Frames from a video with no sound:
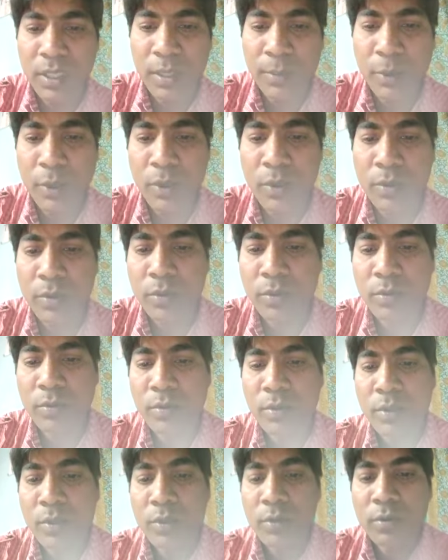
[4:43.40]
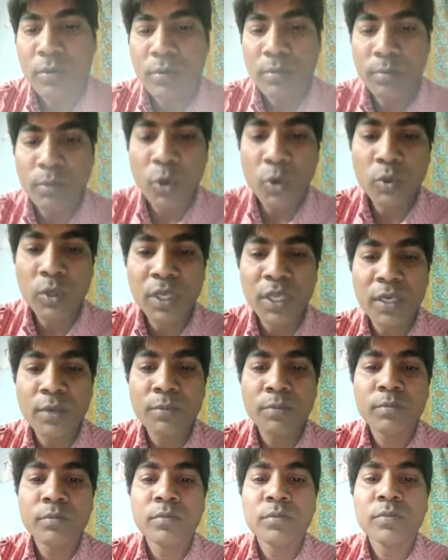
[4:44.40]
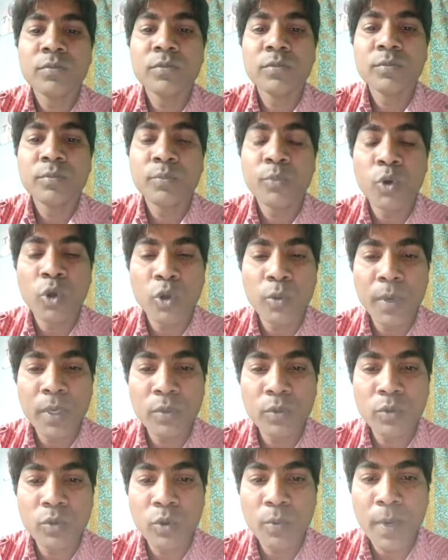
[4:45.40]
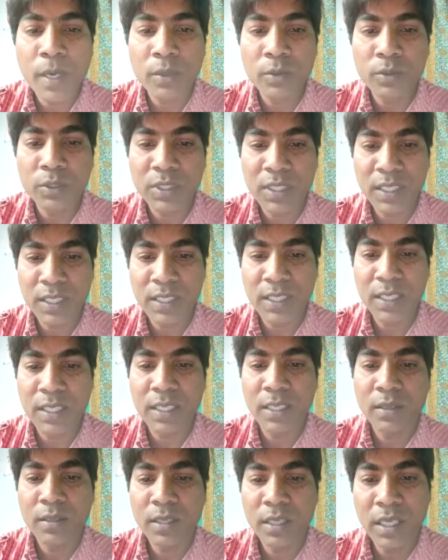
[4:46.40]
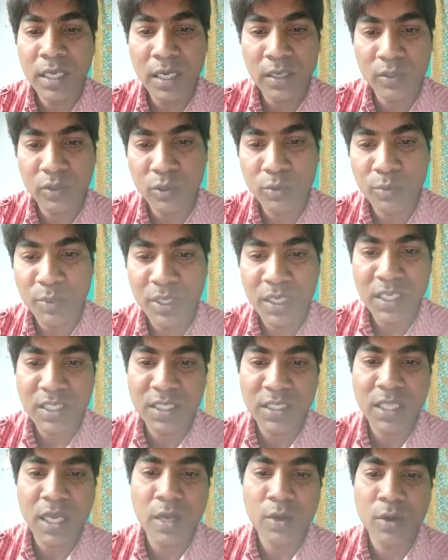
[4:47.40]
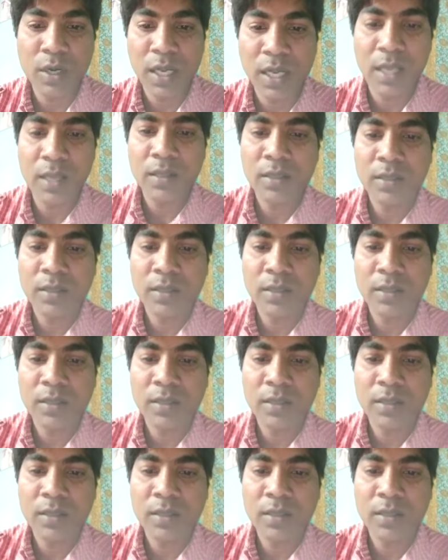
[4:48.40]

এবং মৌলের পরমাণু ক্রমাঙ্ক থেকে ইলেকট্রন বিন্যাসের ধারণা